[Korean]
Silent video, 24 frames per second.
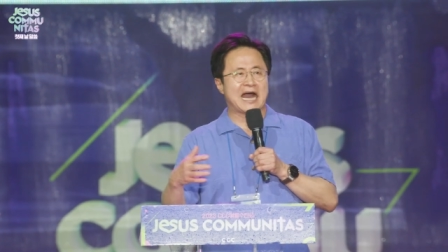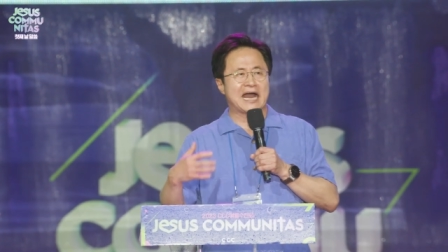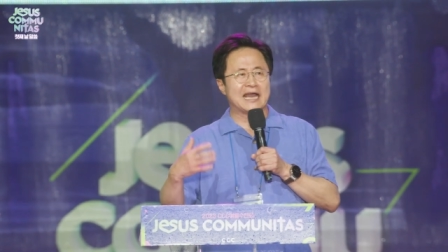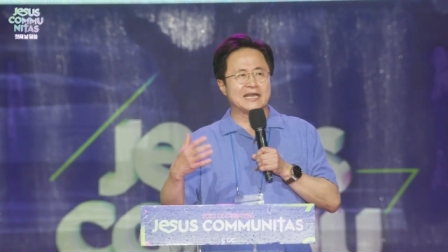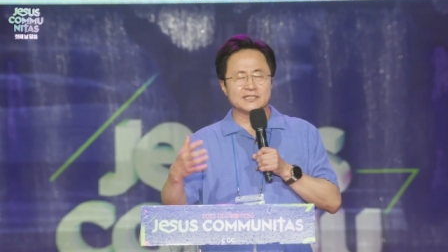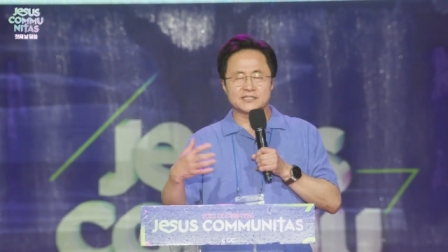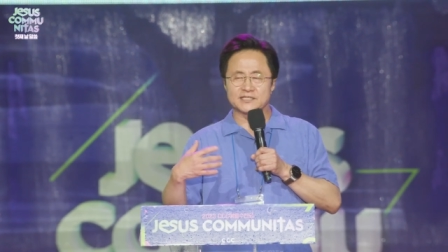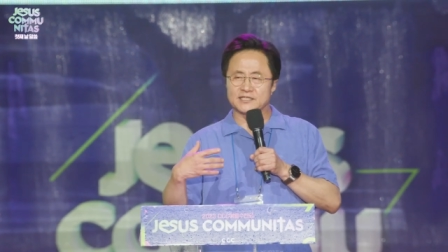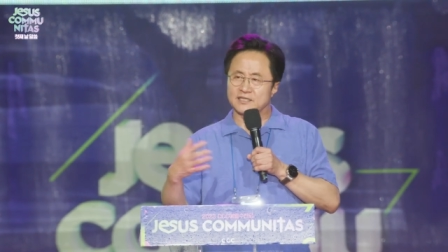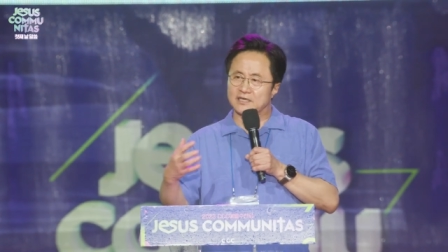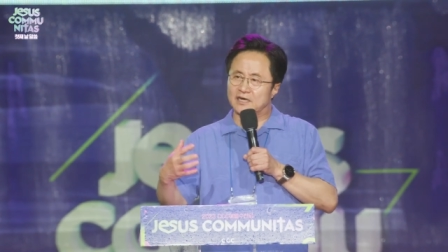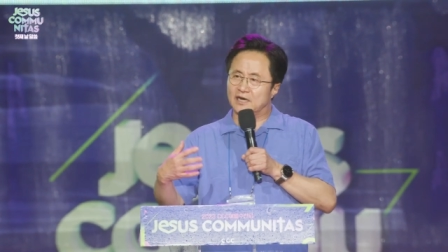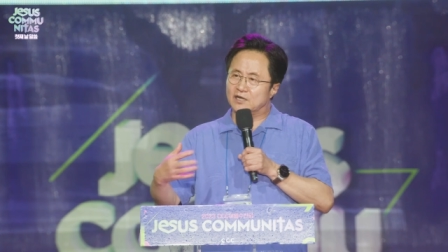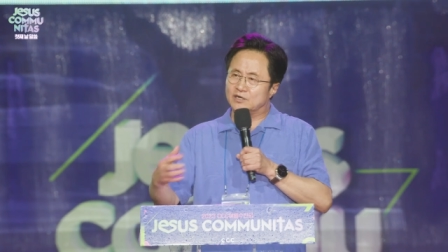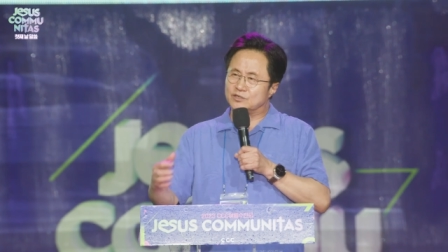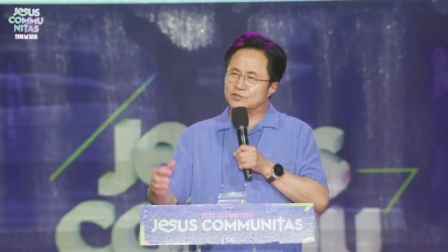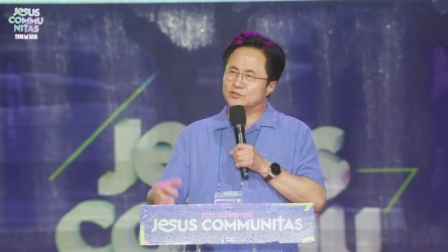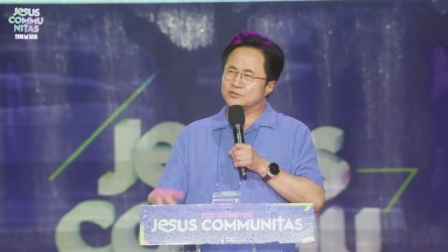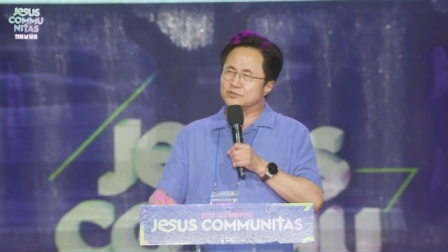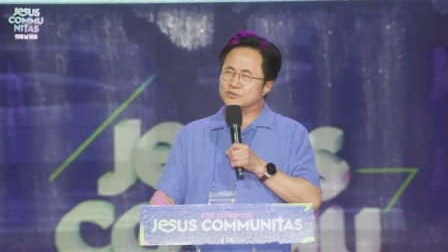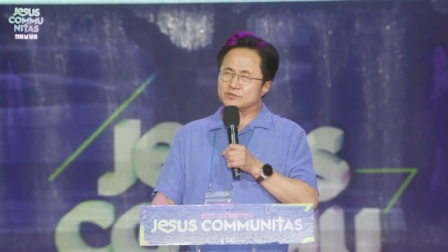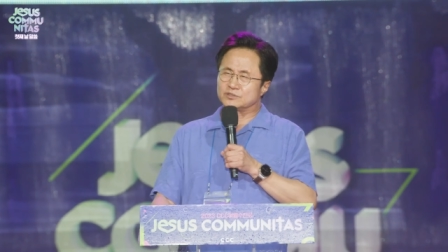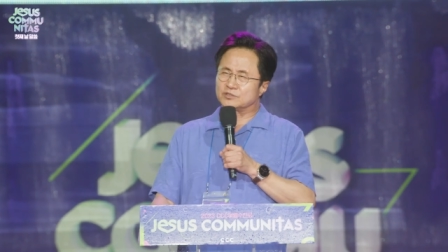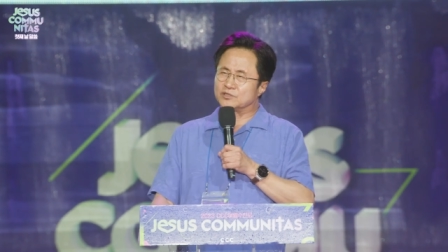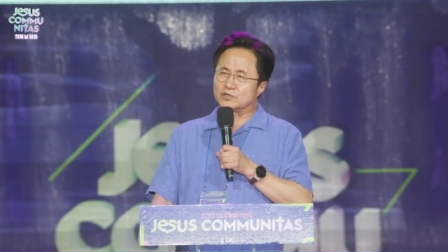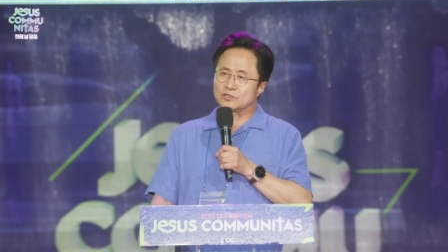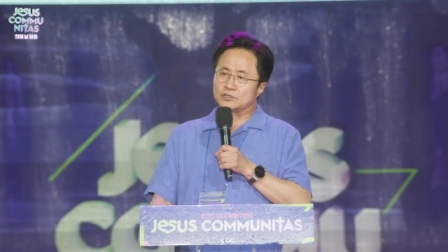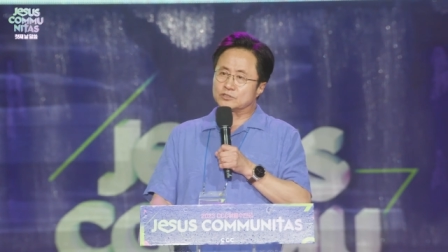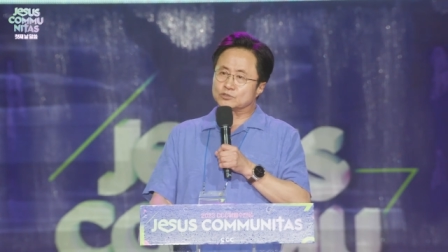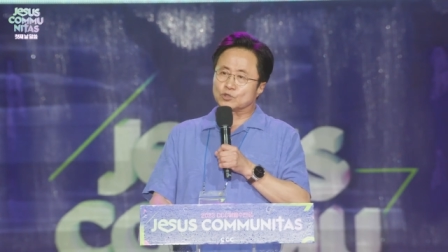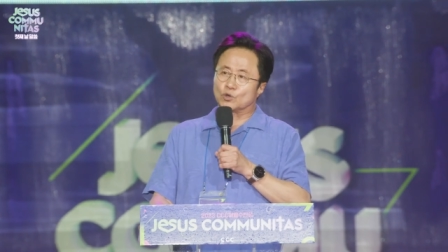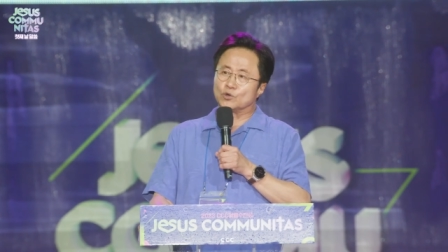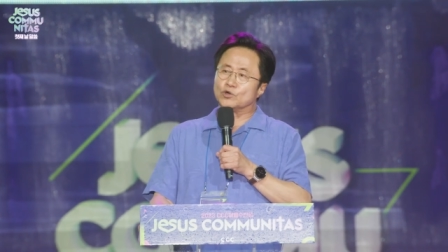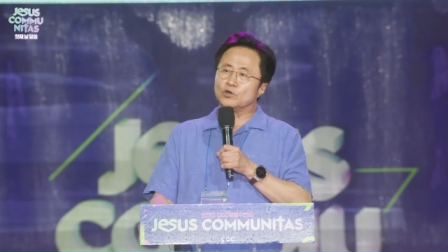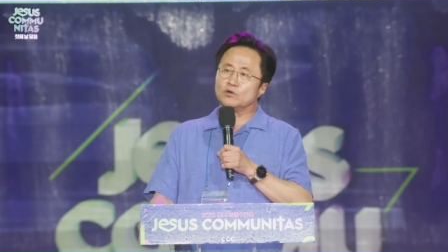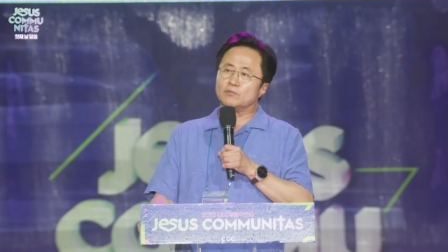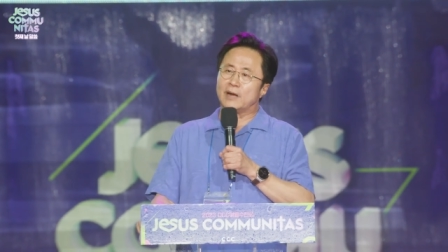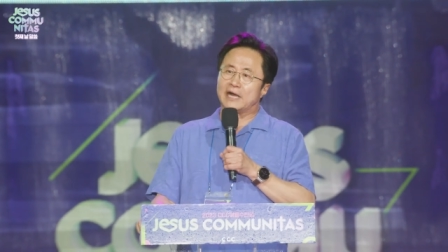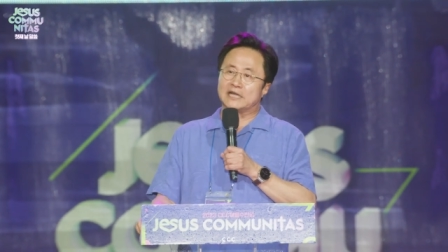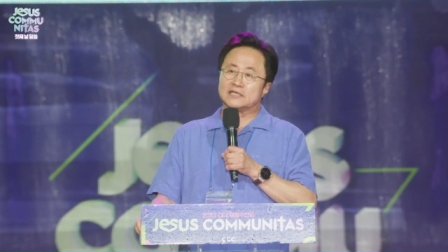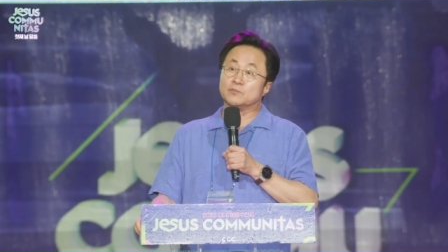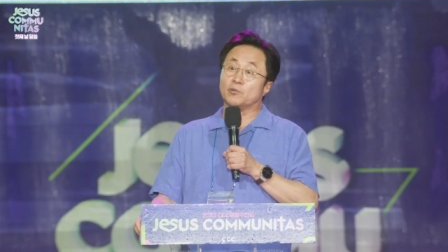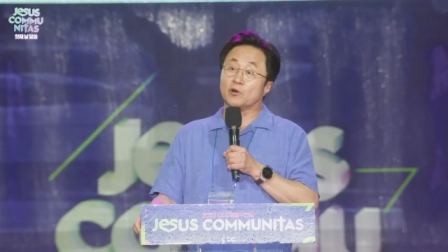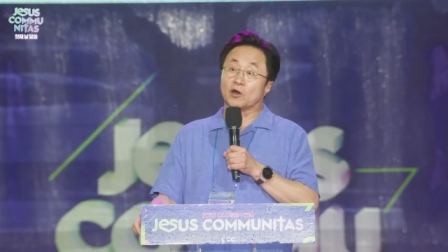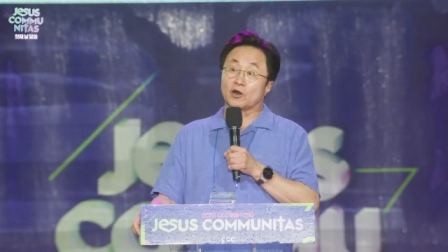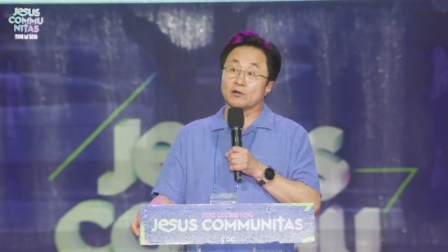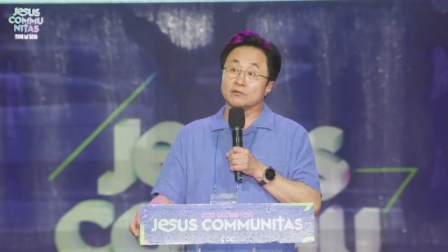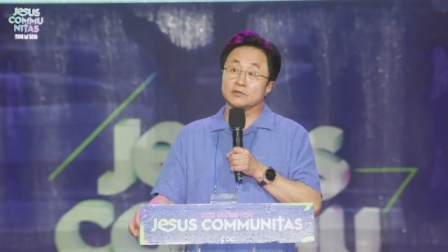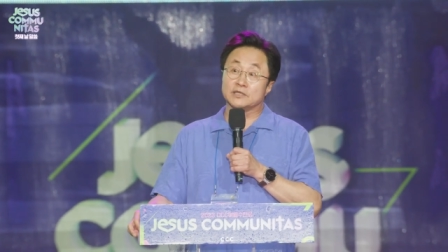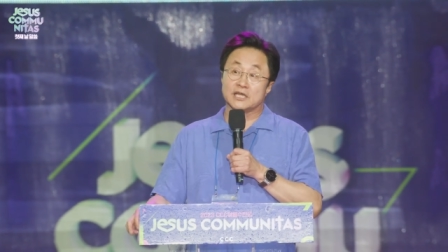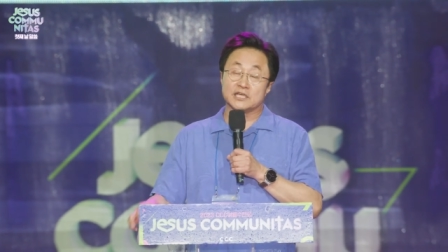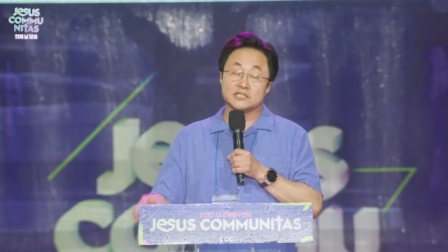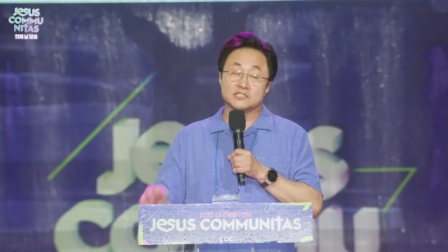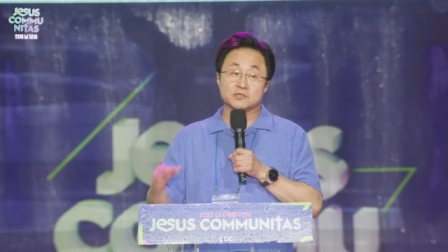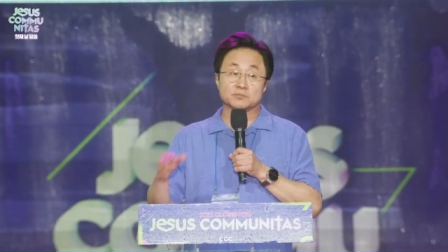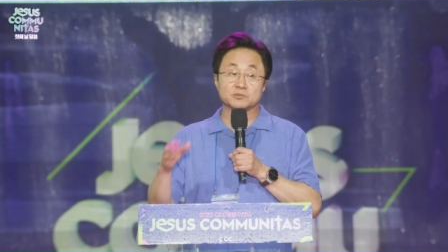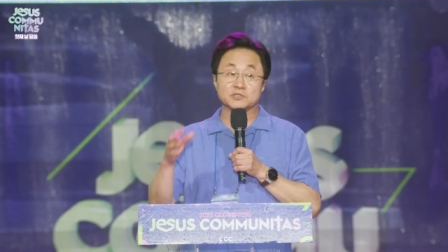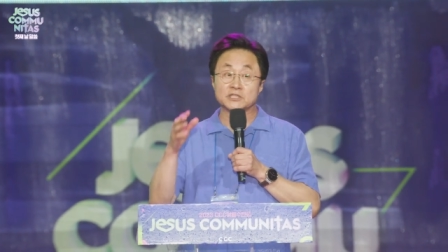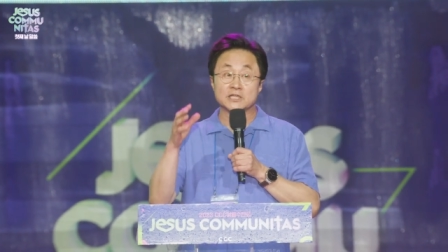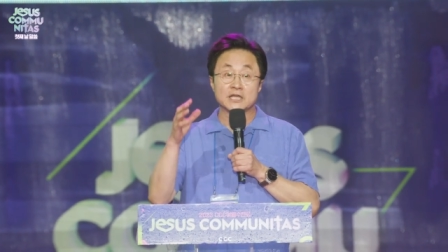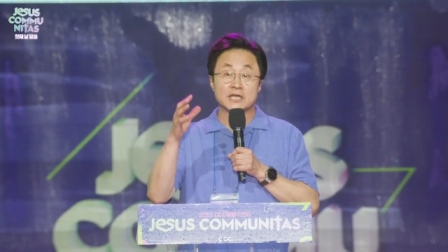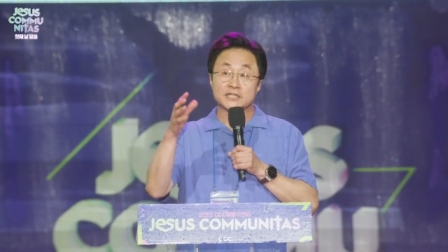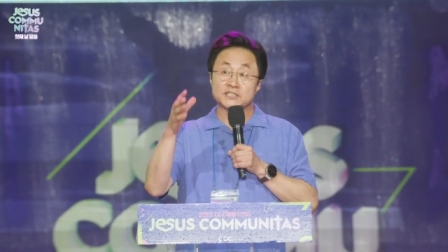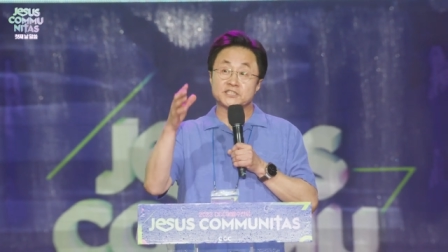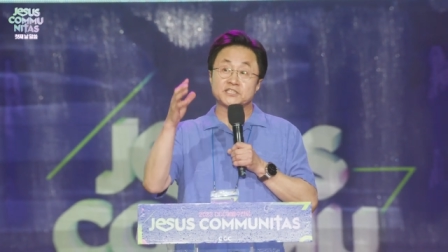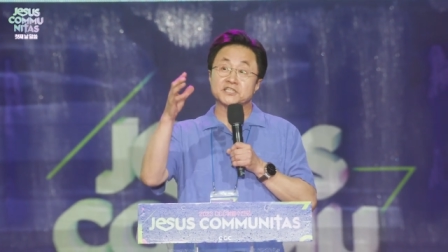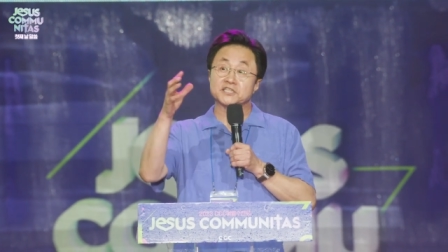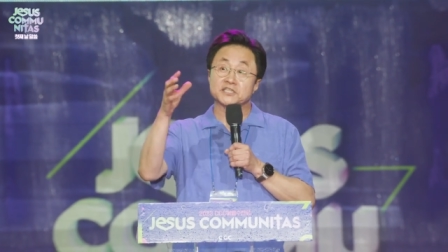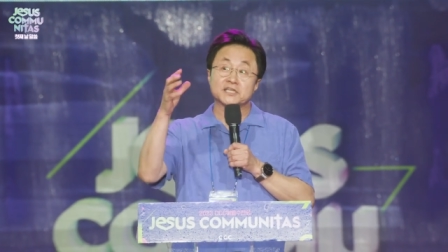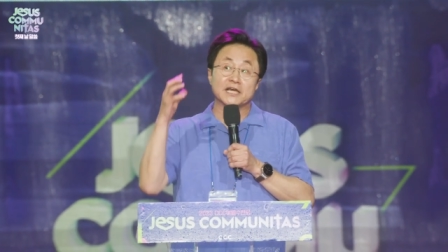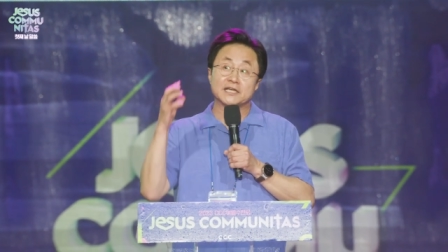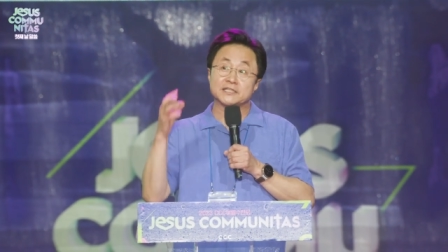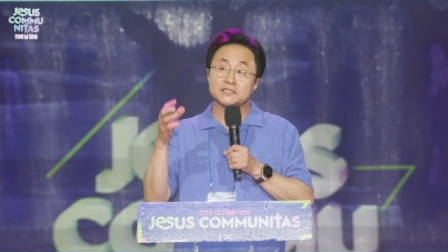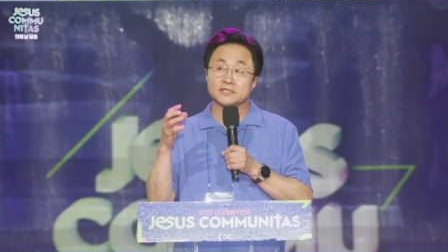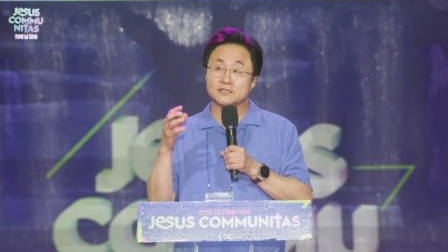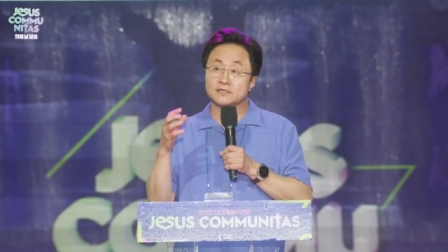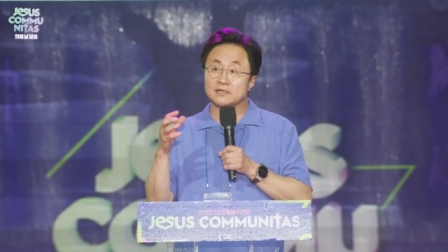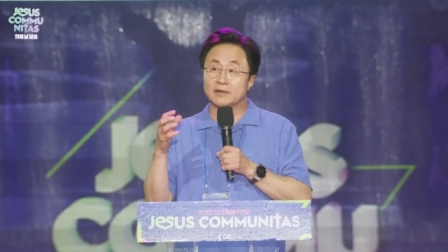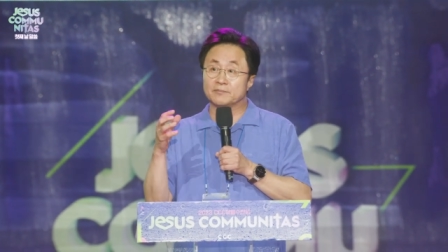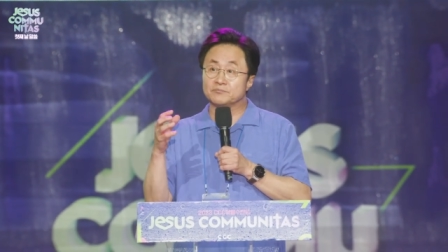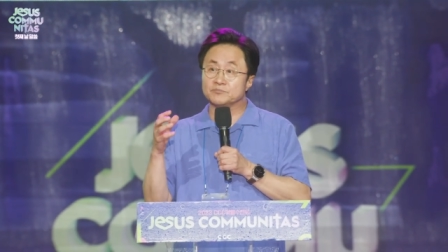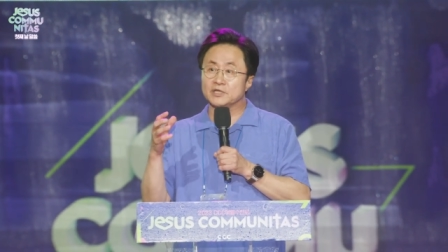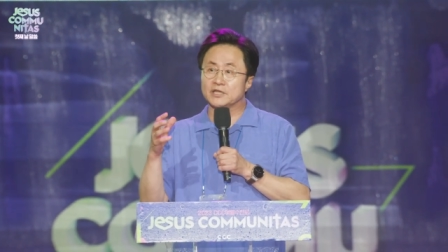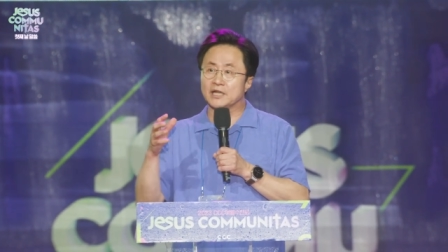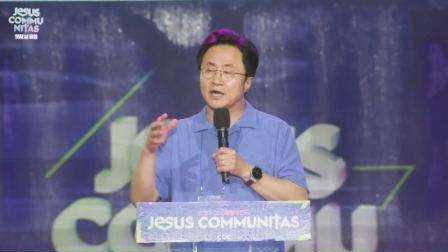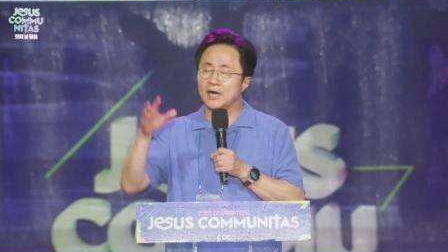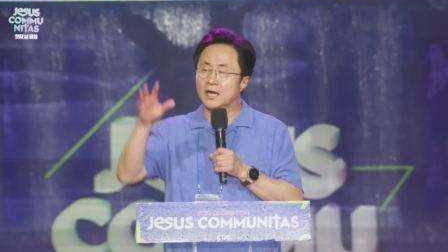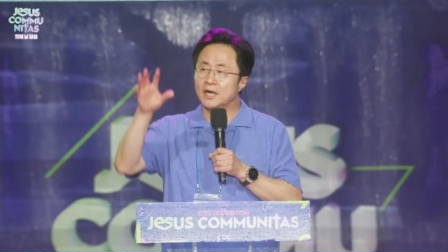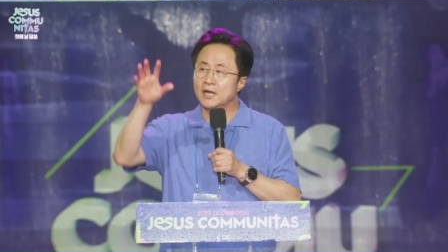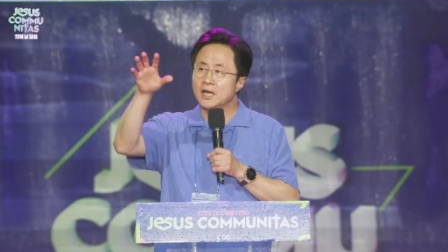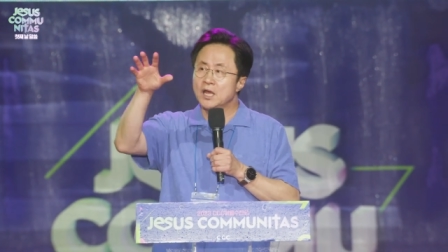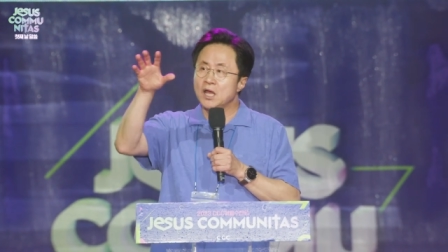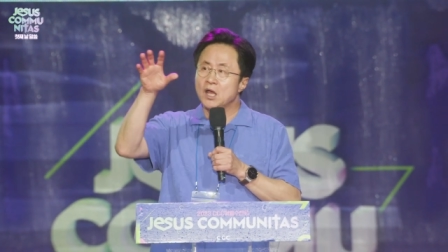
아이티라는 거를 돈을 많이 벌었는데, 이 집은 특이한 일을 합니다.